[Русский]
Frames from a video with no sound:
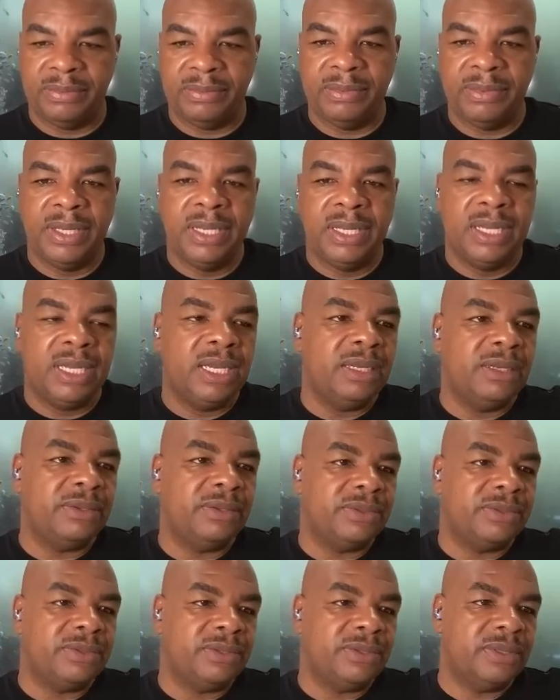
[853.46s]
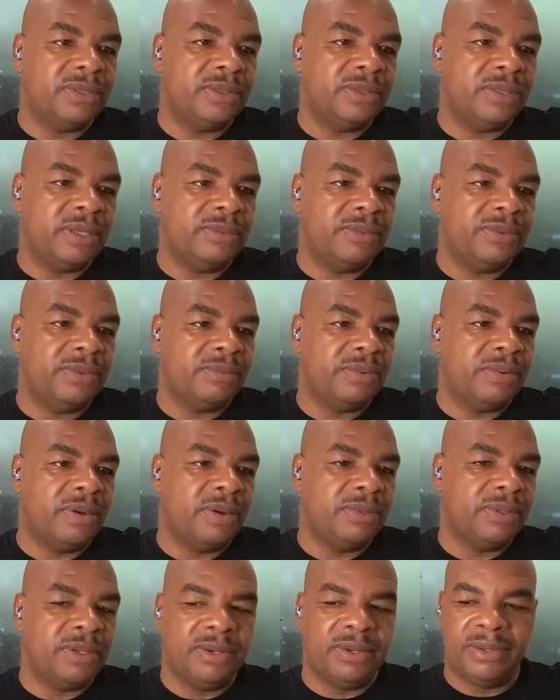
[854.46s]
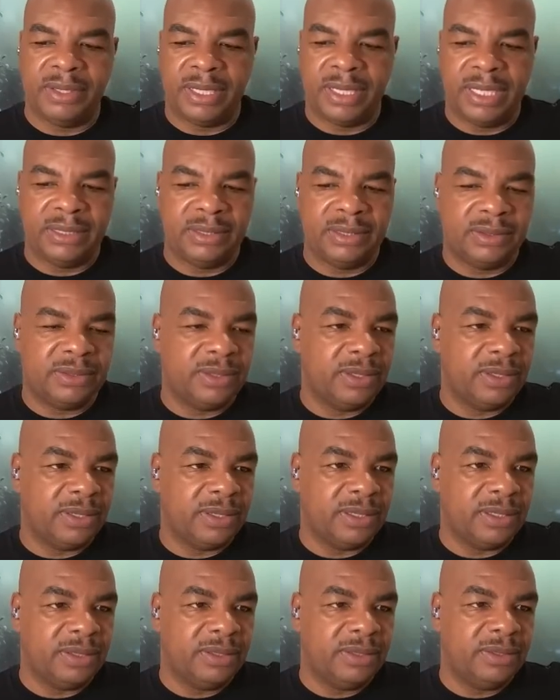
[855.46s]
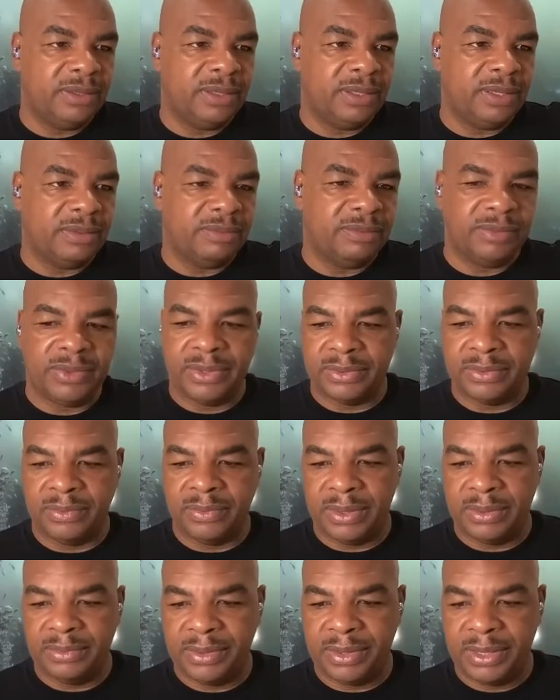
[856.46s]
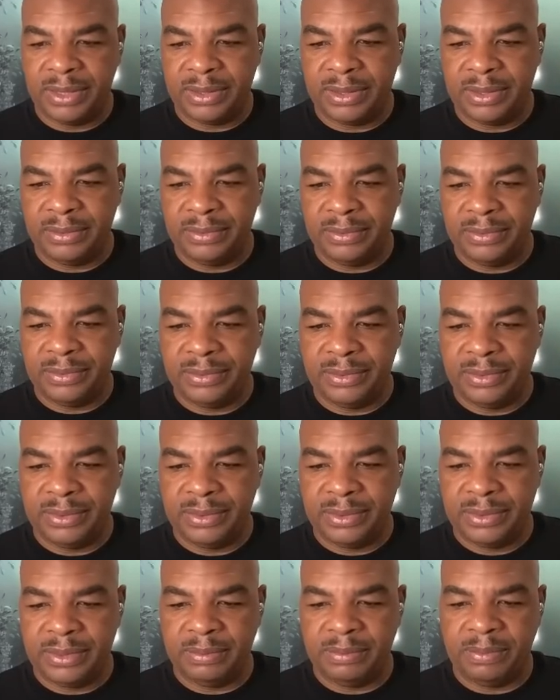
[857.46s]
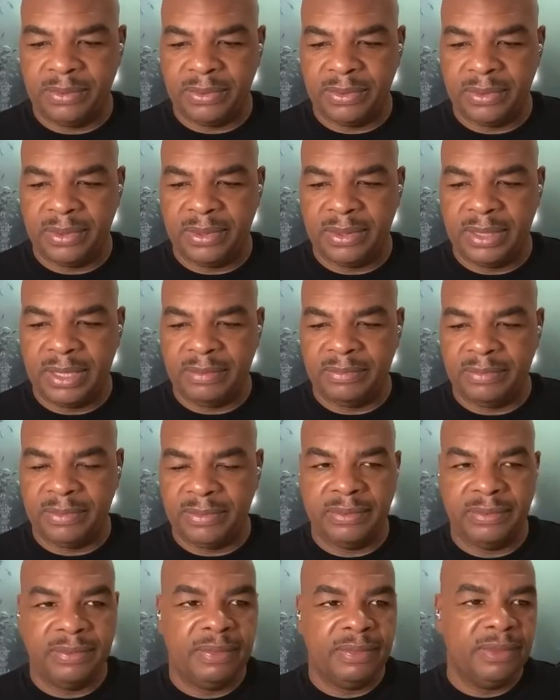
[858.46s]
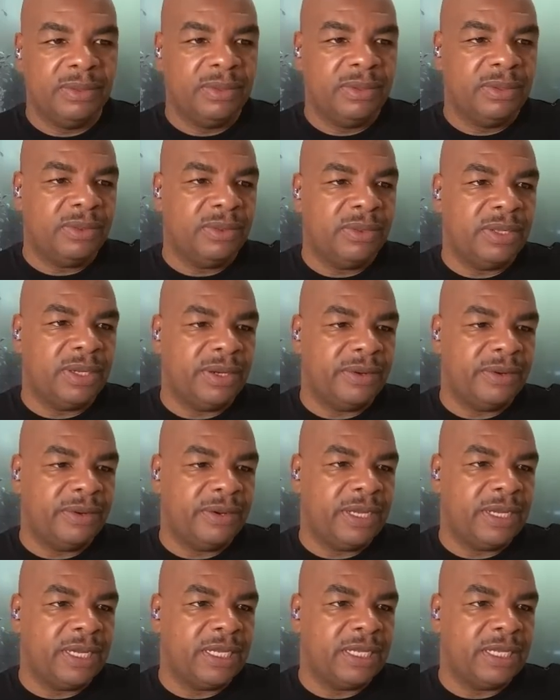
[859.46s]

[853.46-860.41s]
И скорее всего мы уже даже на цели от этого паттерна. К тому же там у нас уровень поддержки.